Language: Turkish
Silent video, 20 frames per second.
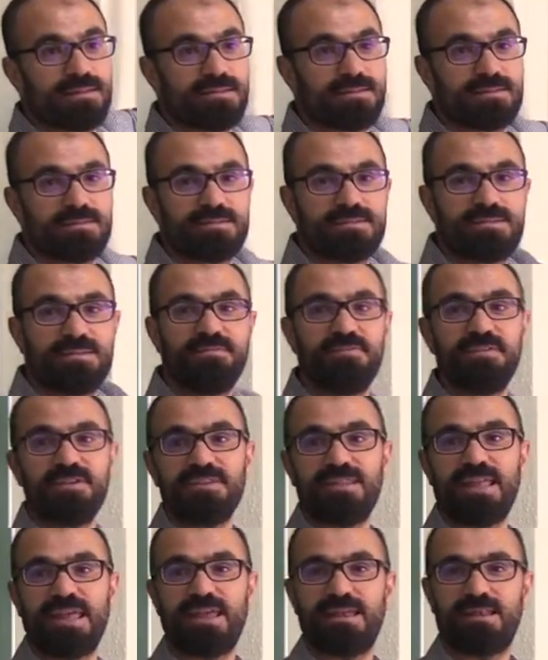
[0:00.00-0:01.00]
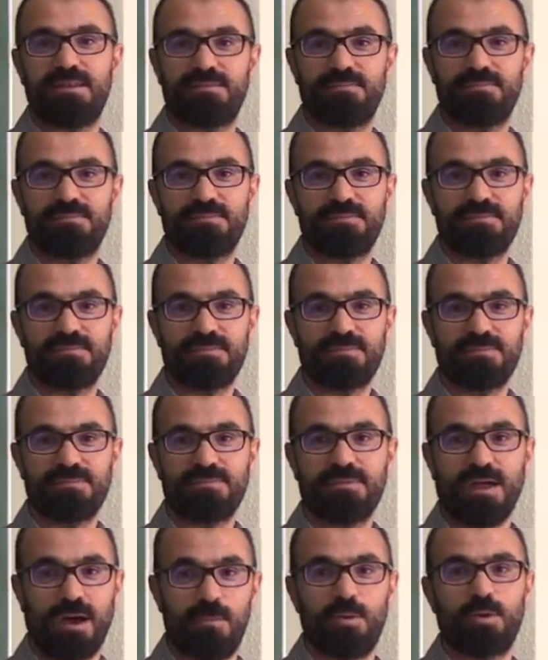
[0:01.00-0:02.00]
sıfır değil
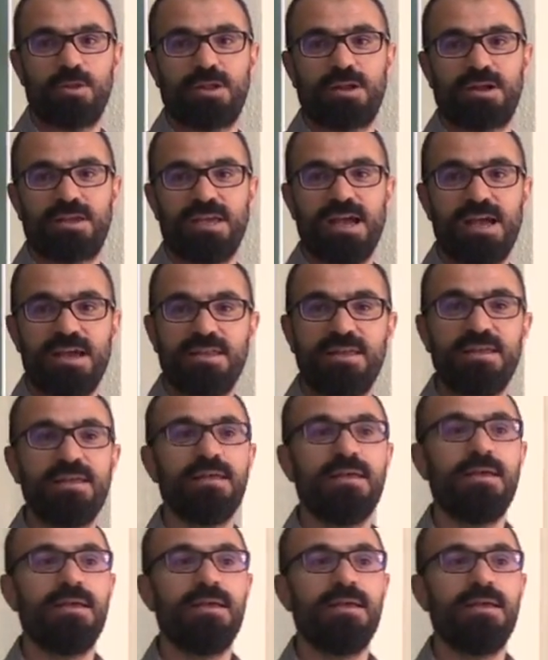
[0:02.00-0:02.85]
tam olarak. Yani